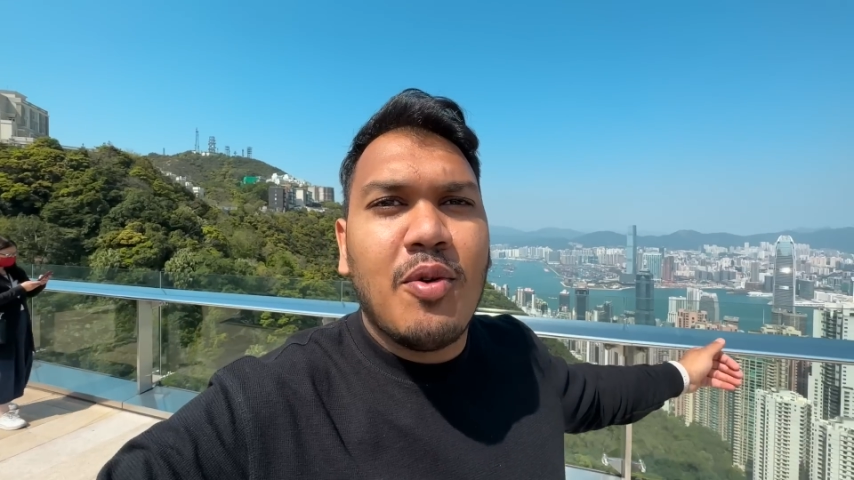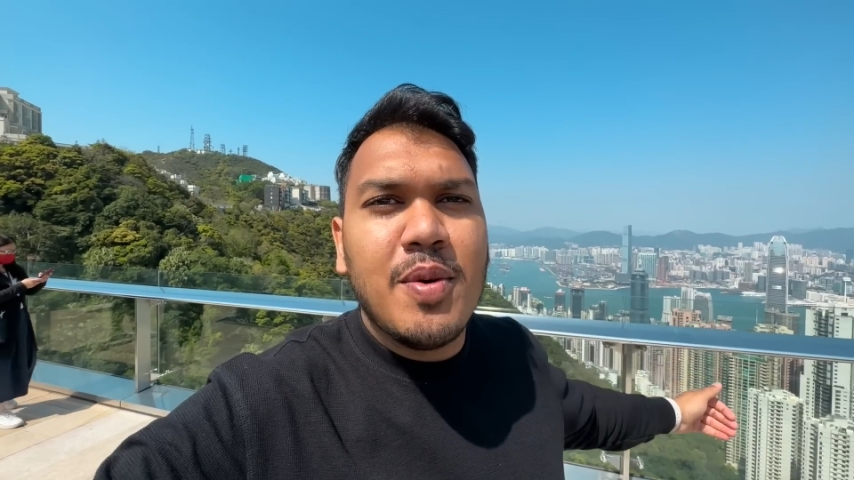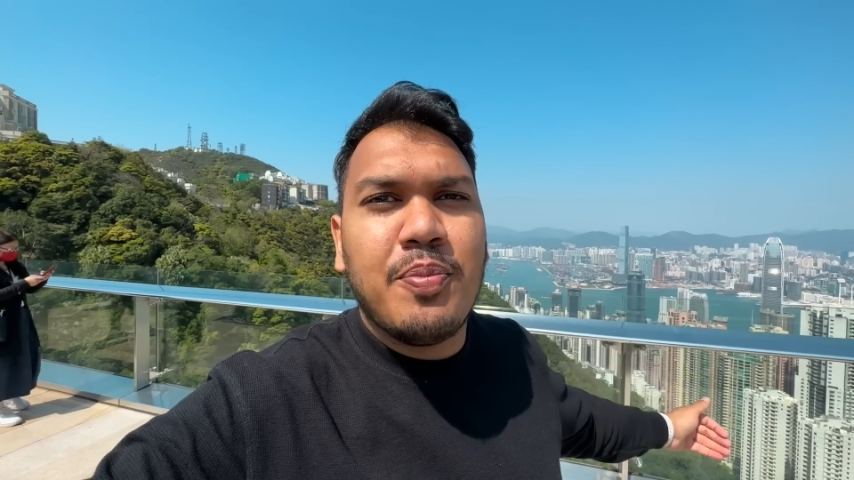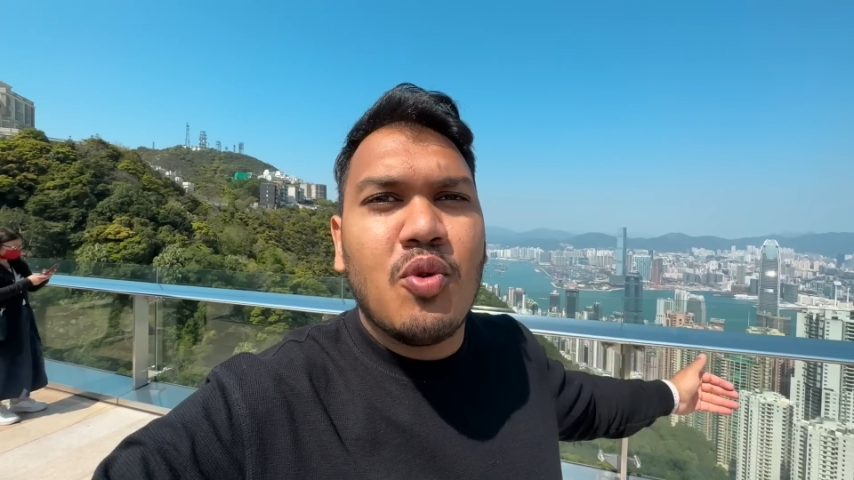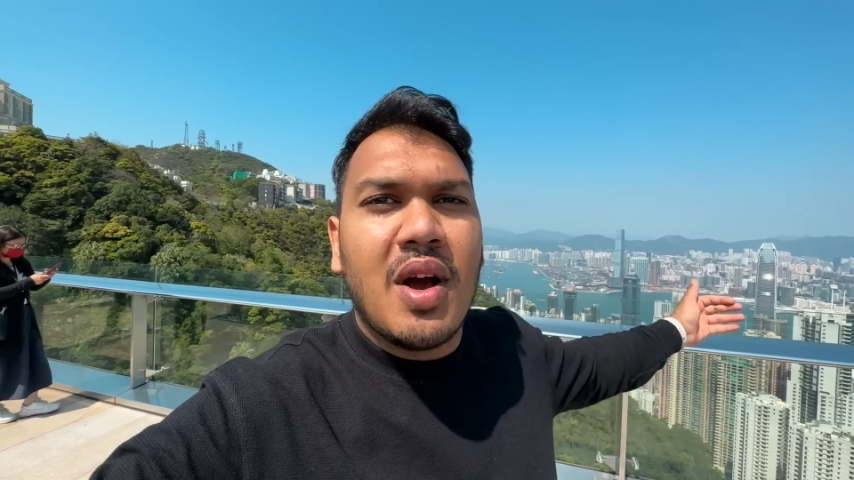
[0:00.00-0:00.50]
कोई
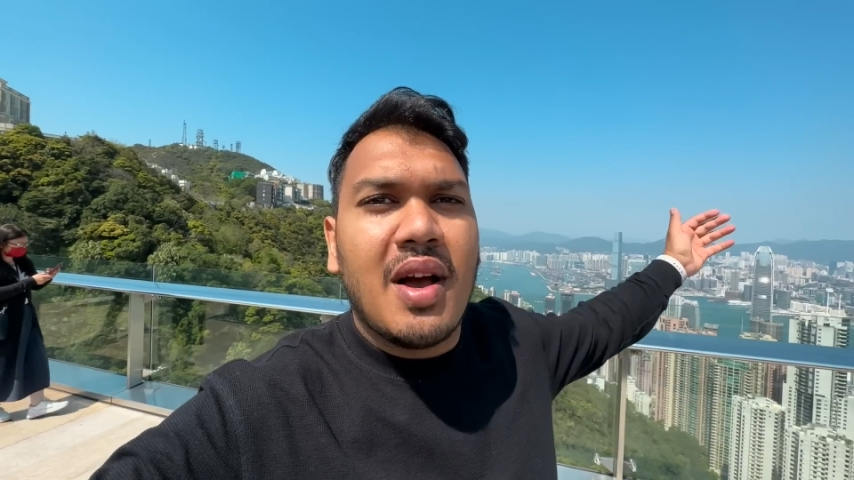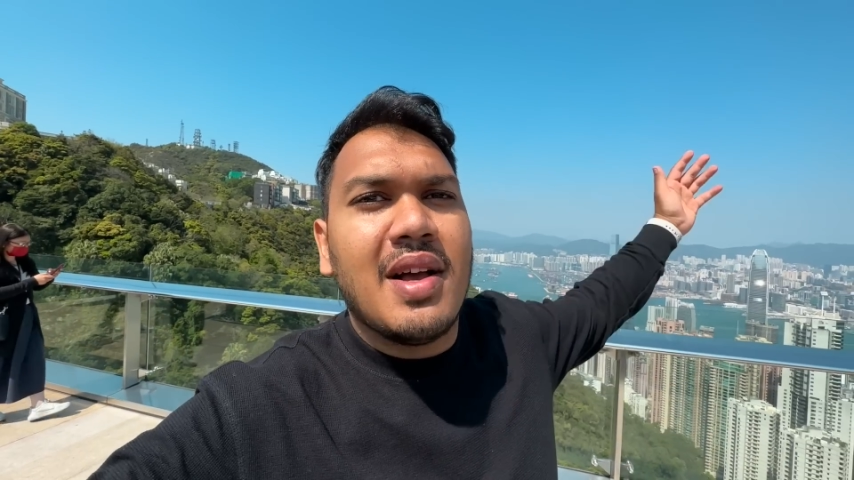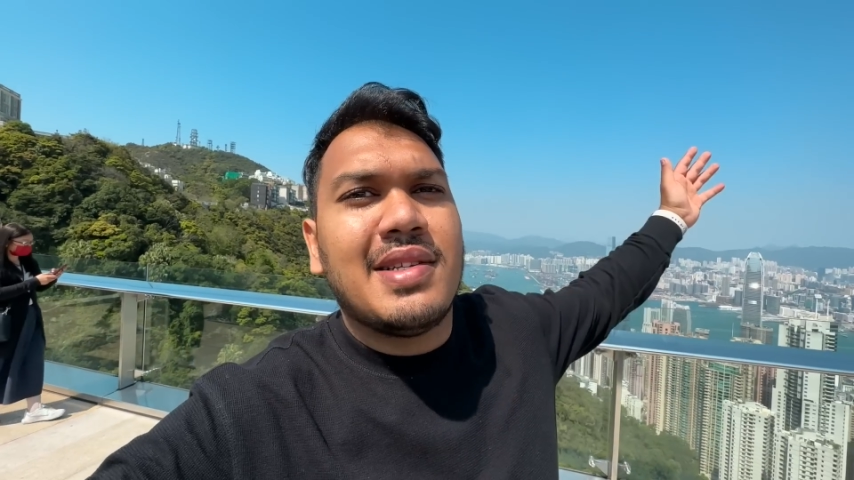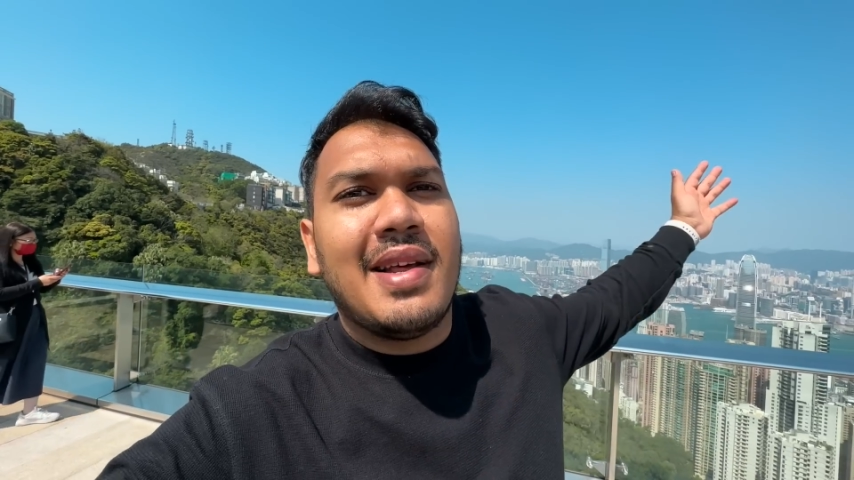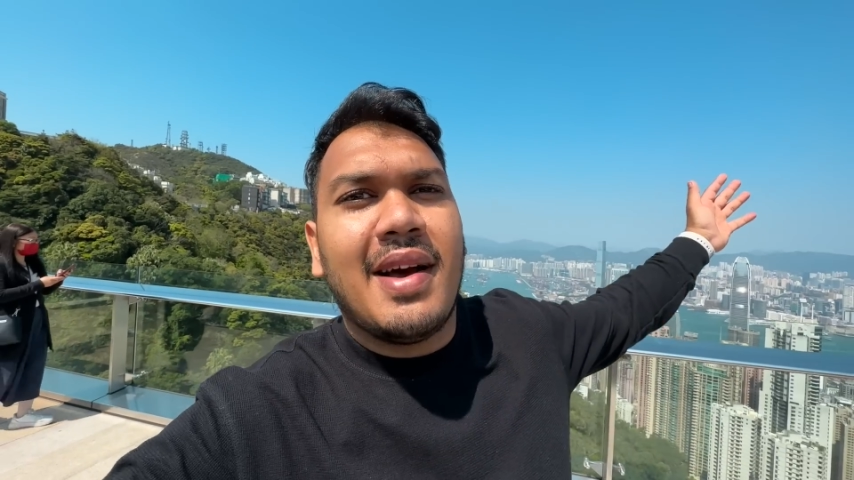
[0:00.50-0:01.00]
पूरा
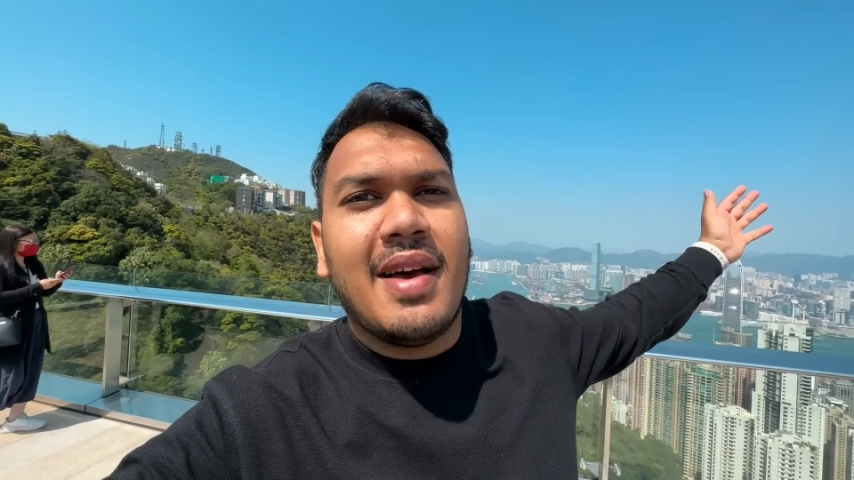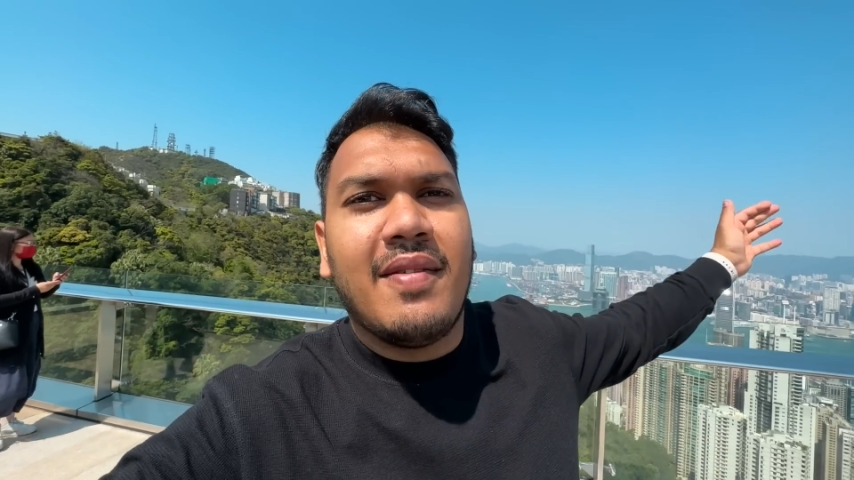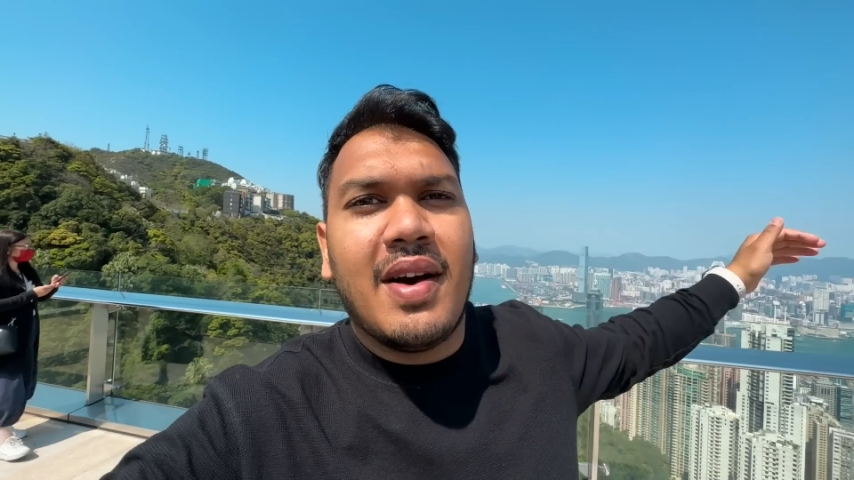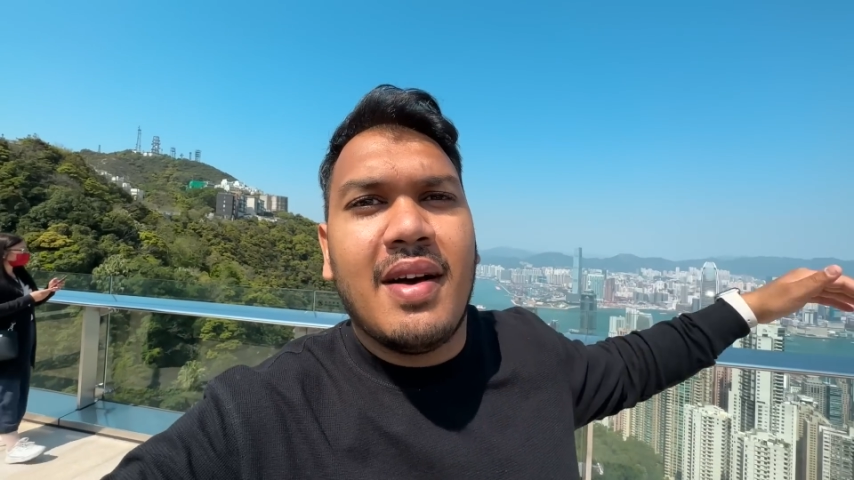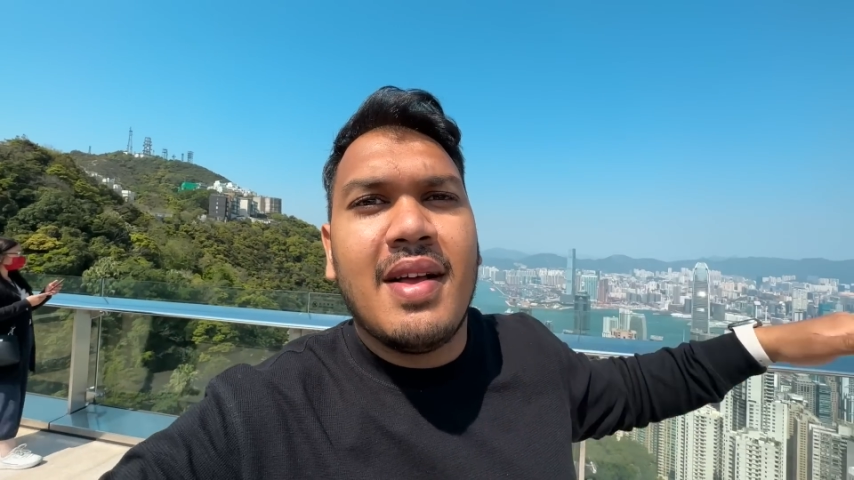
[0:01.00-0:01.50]
कांच लगाया हुआ